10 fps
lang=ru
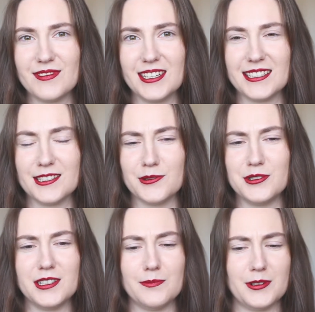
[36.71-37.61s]
Я
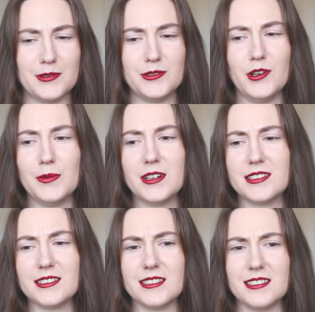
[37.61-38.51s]
загрузила пару съемок,
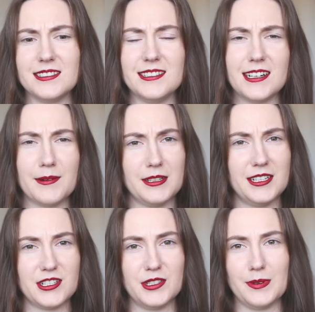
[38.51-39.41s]
э, никак
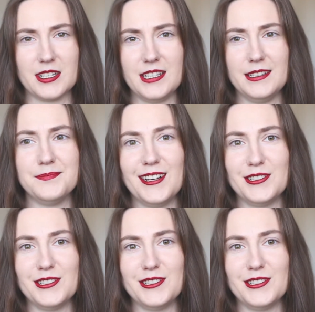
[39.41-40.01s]
продажи не пошли.